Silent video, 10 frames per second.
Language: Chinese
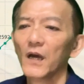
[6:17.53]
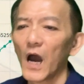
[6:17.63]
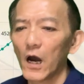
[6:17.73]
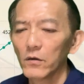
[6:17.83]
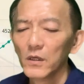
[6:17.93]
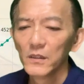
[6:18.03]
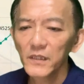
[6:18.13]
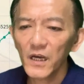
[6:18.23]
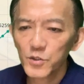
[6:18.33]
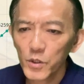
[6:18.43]
好，
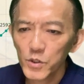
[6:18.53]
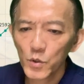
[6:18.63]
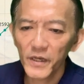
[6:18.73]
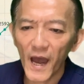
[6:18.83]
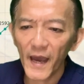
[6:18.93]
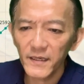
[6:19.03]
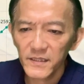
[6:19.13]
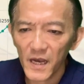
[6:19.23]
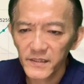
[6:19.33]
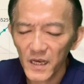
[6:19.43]
那所以说呢，I
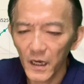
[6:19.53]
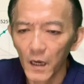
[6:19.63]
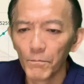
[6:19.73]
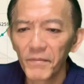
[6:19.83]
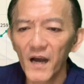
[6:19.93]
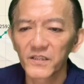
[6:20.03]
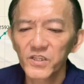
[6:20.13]
象限很棒，